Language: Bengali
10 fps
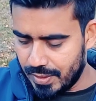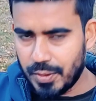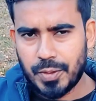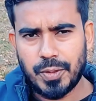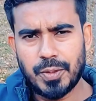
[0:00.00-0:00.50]
সো
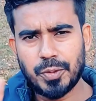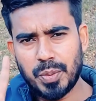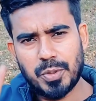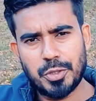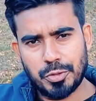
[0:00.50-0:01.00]

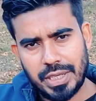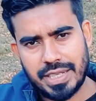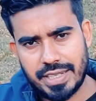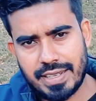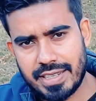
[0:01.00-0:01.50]
দুটি প্রশ্ন
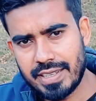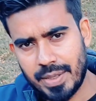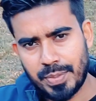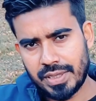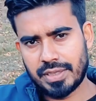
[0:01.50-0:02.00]
নিয়েছি আজকে
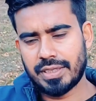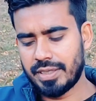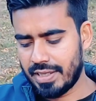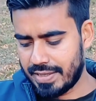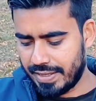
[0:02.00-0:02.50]
আপনাদের
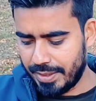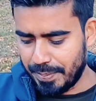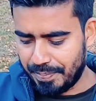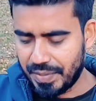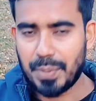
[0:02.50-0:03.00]
কাছ থেকে
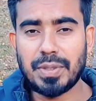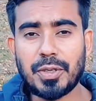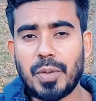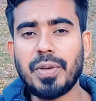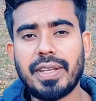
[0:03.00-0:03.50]

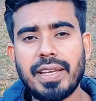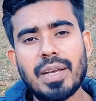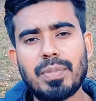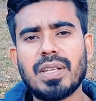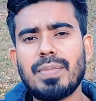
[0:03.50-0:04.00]
আপনাদের কমেন্ট থেকে
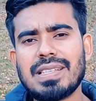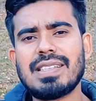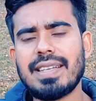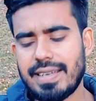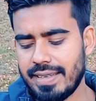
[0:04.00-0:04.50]
আপনাদের
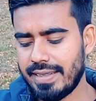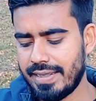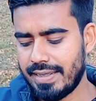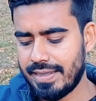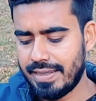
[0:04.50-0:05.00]
মেসেজ থেকে
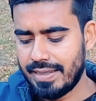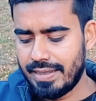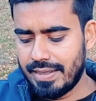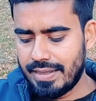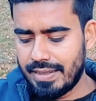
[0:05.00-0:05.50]

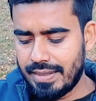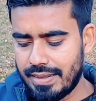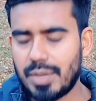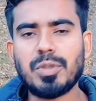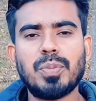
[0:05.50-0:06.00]

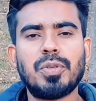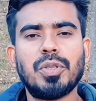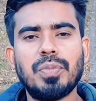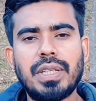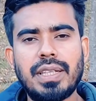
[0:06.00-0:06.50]
তার মধ্যে
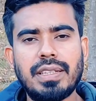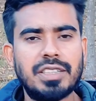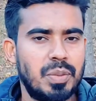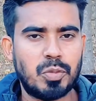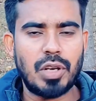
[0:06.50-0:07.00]
প্রথমটি
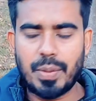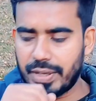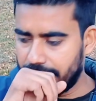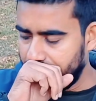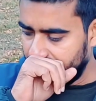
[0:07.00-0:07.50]
যেটা বললাম
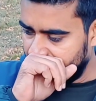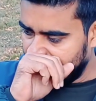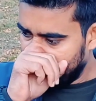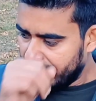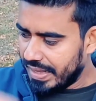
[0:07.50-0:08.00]
আর কি
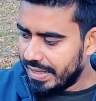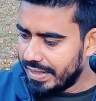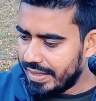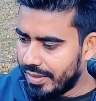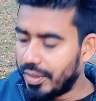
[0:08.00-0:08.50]

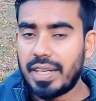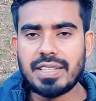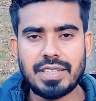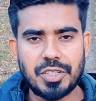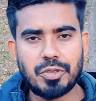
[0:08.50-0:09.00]
অনেকে
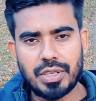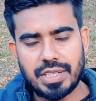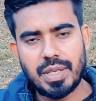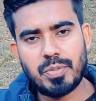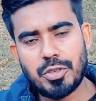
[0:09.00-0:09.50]
জিজ্ঞেস
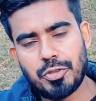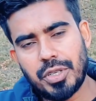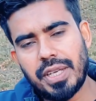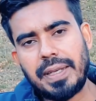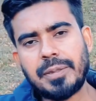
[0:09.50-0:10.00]
করেছেন এই প্রশ্নটি